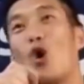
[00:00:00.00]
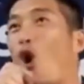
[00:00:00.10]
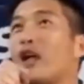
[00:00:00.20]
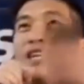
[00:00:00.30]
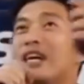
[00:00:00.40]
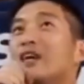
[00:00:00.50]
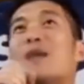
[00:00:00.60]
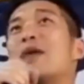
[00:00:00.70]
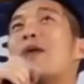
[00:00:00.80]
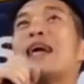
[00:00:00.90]
คนถึง
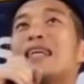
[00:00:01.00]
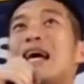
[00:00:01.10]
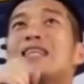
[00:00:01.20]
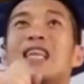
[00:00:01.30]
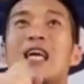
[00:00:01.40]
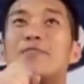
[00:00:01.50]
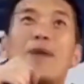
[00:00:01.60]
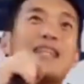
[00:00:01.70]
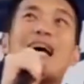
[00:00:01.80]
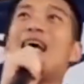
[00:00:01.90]
ไม่ไปใช้สิทธิ์ไป
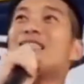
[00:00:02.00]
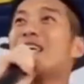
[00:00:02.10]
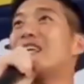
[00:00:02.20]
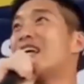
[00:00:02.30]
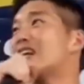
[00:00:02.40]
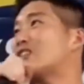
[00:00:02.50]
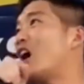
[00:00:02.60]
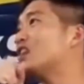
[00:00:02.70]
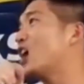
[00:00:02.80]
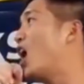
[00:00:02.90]
ใช้สิทธิ์เลือกส
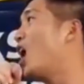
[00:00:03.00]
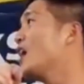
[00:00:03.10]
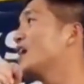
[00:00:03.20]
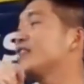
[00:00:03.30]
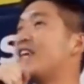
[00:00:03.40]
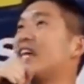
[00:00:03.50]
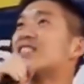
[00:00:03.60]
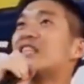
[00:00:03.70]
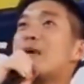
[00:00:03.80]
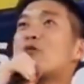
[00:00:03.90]
สเจ็ด
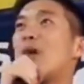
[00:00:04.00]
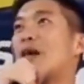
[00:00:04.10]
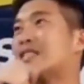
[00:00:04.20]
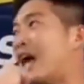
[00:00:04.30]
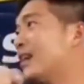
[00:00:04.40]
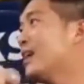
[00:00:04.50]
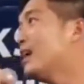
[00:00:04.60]
สิบกว่าเปอร์เซ็นต์